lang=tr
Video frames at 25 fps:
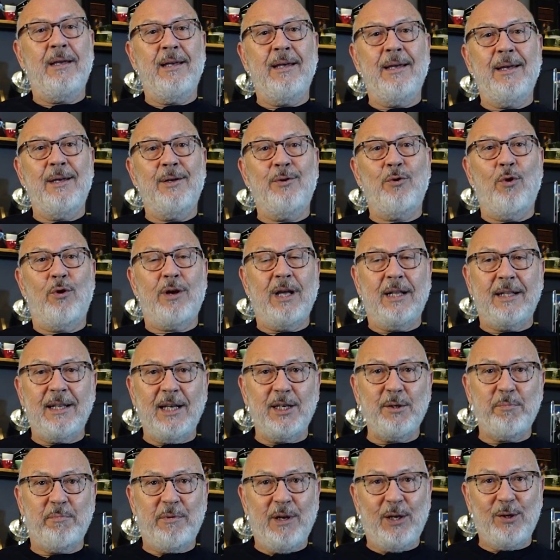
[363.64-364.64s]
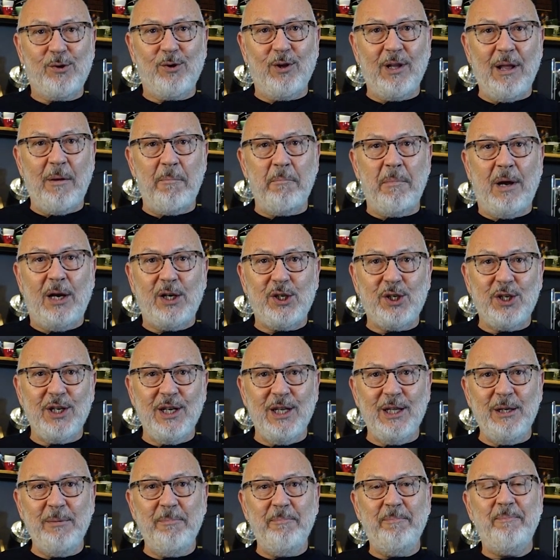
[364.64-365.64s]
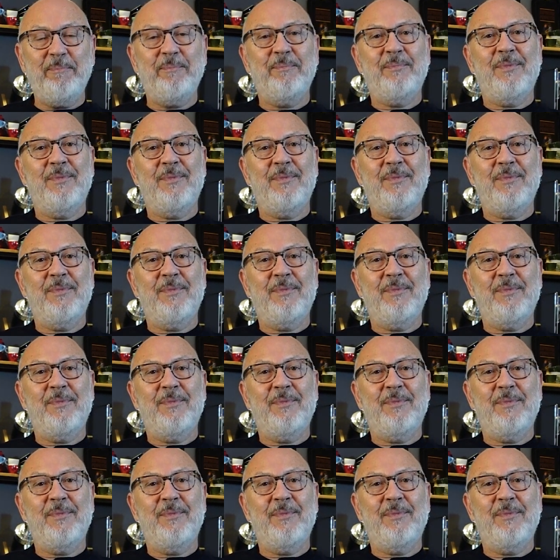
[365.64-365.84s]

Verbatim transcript: e, Roket Espresso'dan başlayalım.